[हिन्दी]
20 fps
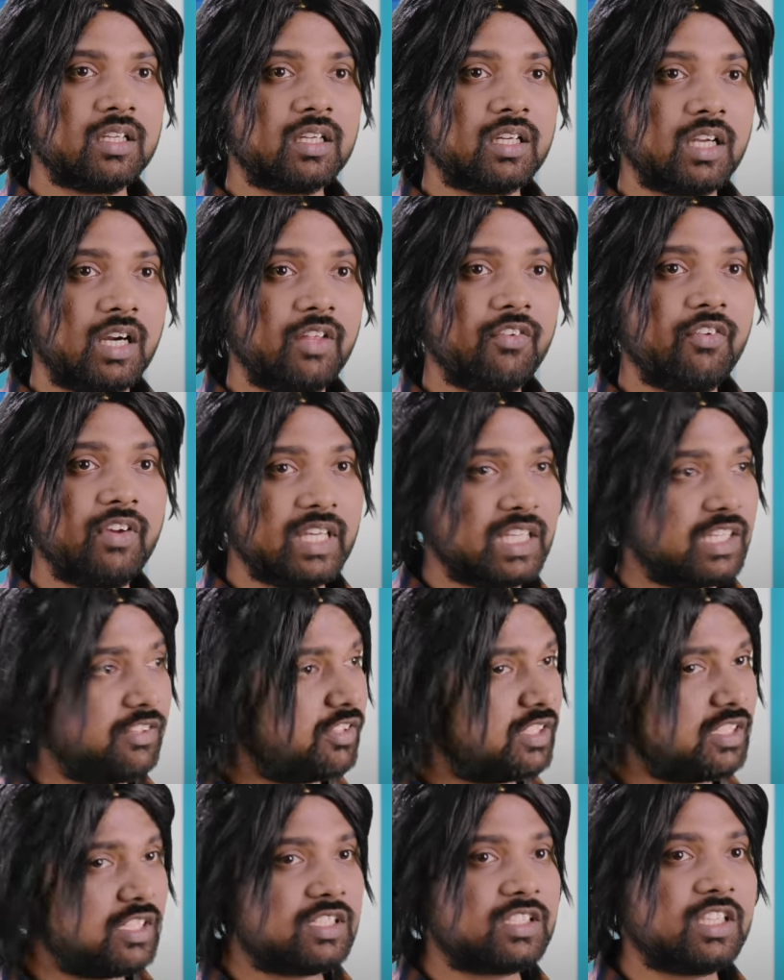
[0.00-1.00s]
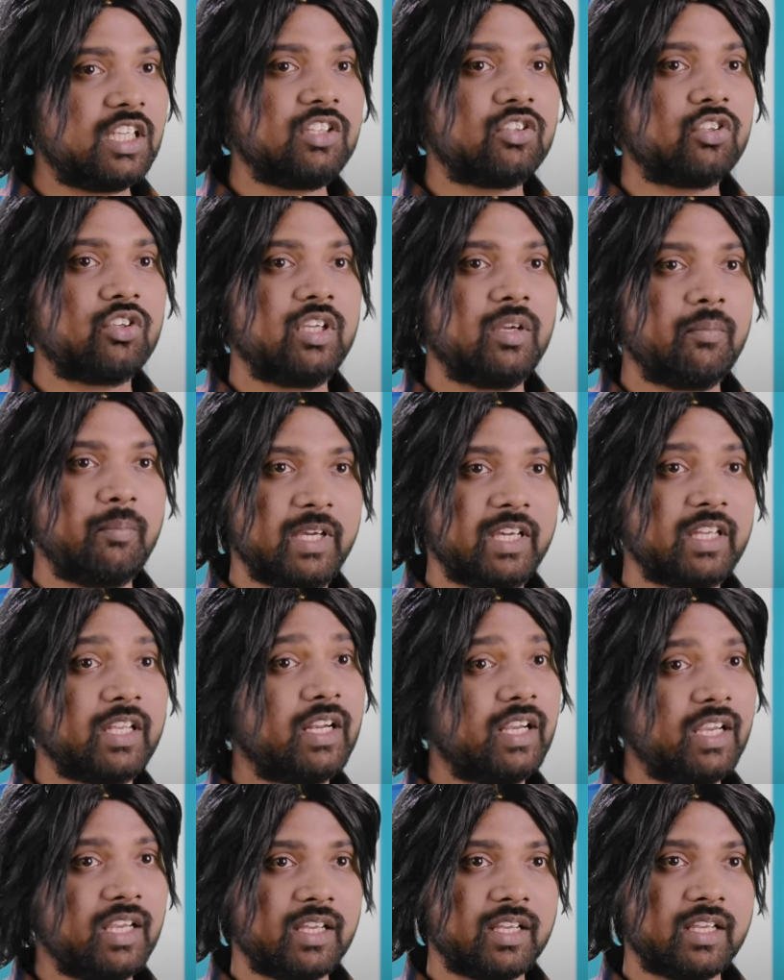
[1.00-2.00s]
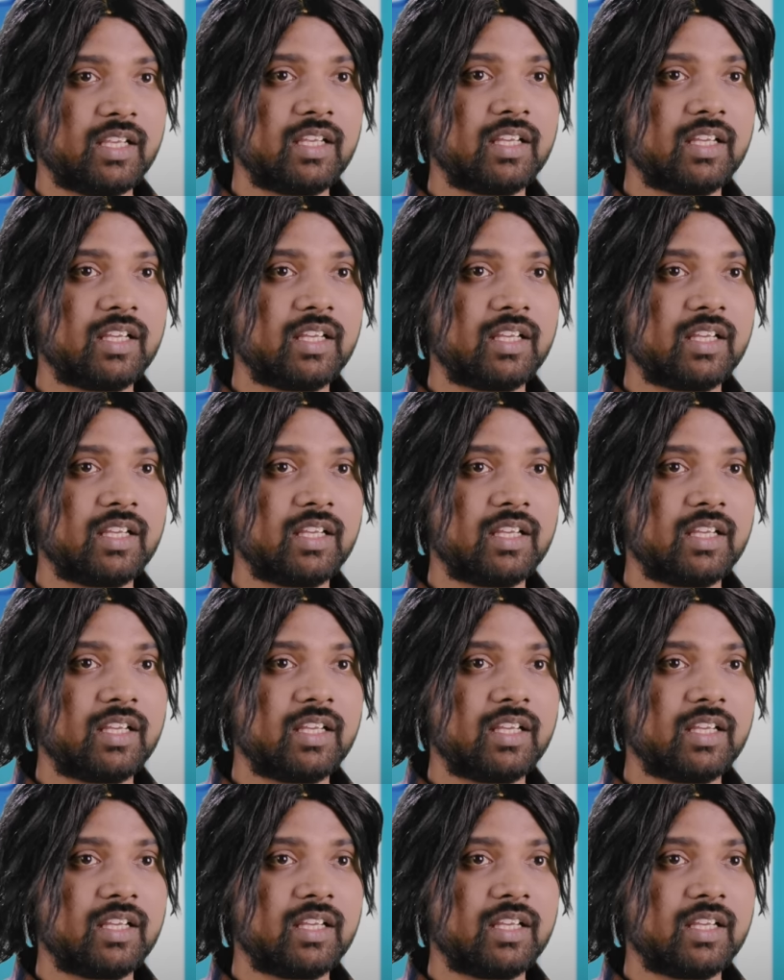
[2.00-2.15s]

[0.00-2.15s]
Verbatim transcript: कड़वे की वजह से ही तो ये बिक रहे हैं